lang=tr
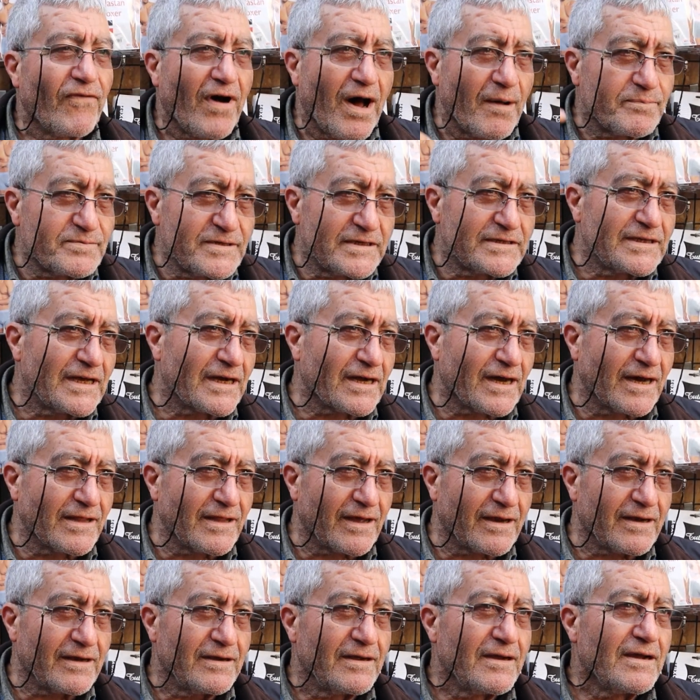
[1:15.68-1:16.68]
Vahap Seçer
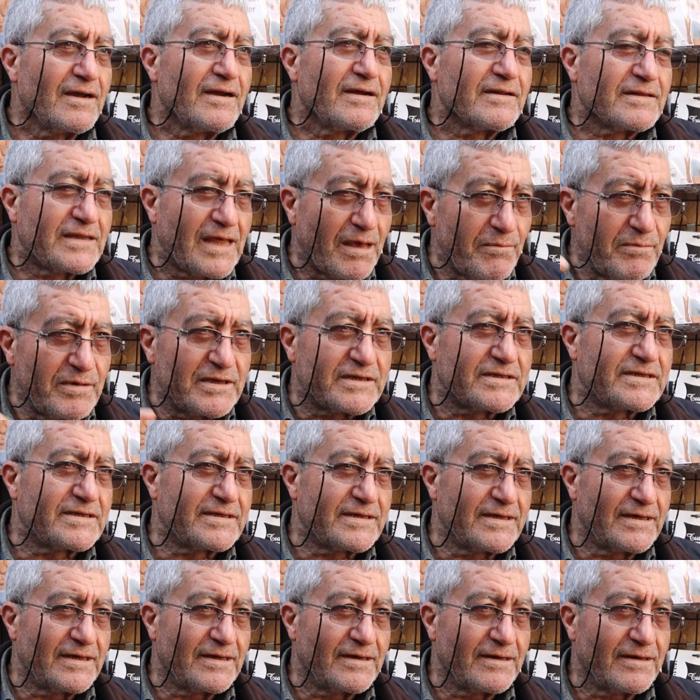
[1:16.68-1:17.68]
kadar
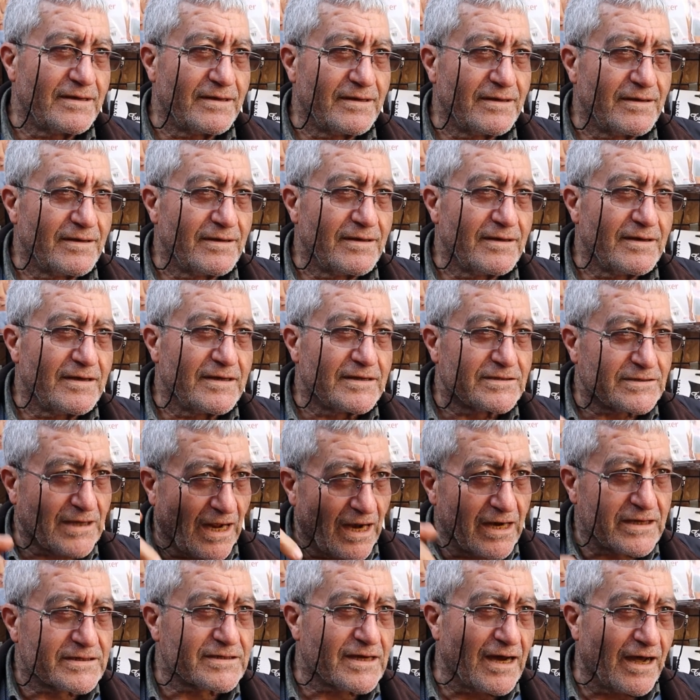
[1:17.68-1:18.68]
temiz,
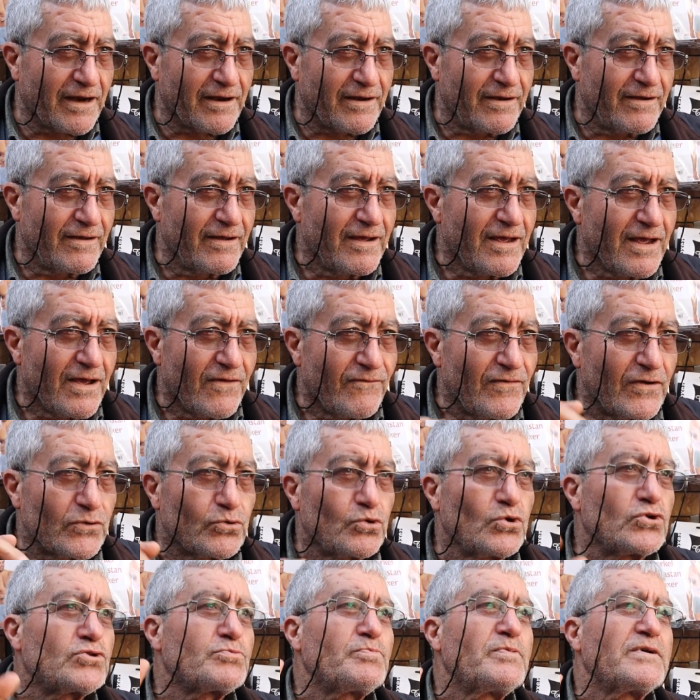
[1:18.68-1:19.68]
çalışkan
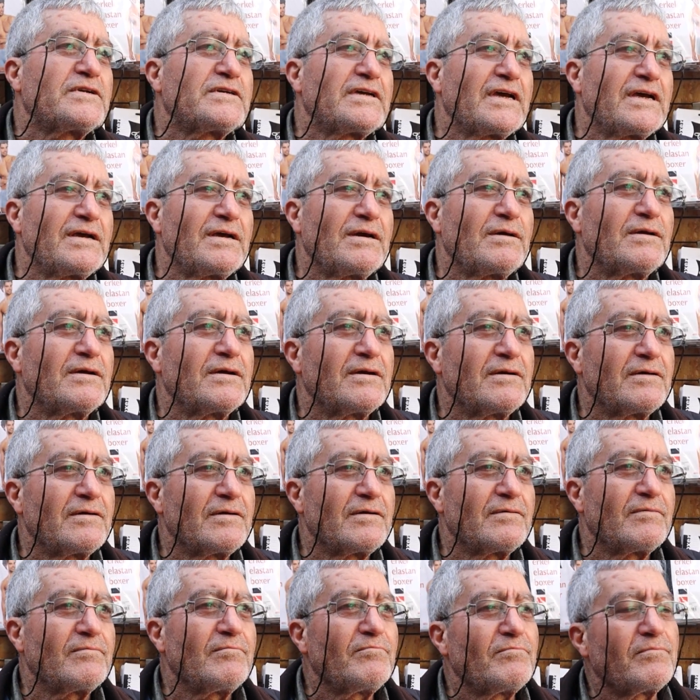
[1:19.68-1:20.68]
ve dürüst bir şey
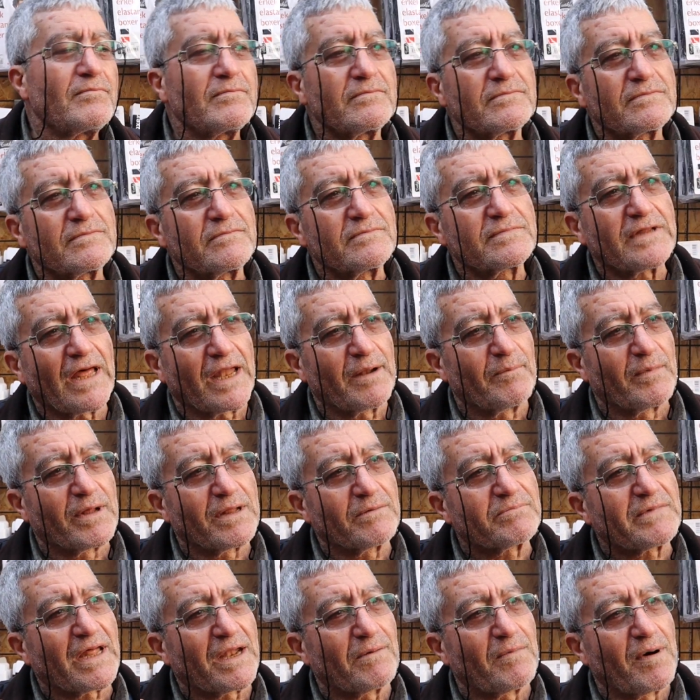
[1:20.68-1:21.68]

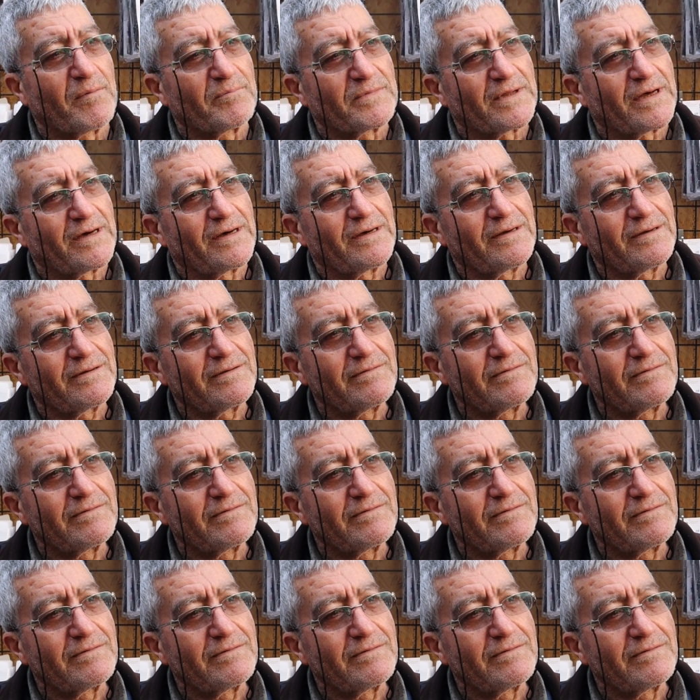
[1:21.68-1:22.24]
tanımadım, tanımam da.